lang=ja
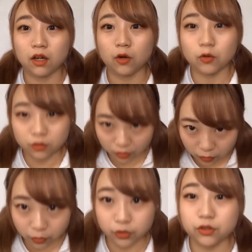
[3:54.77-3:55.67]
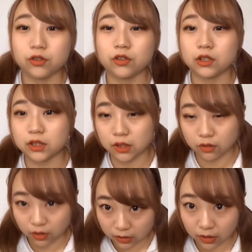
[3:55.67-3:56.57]
ここういう風にしてく
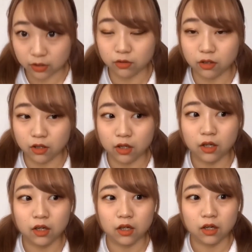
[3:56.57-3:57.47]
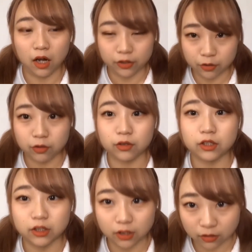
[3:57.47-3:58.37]
ださいとかああいう風
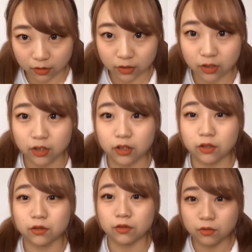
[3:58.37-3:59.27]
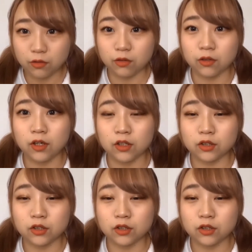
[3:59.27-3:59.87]
にしてくださいっていうのをそ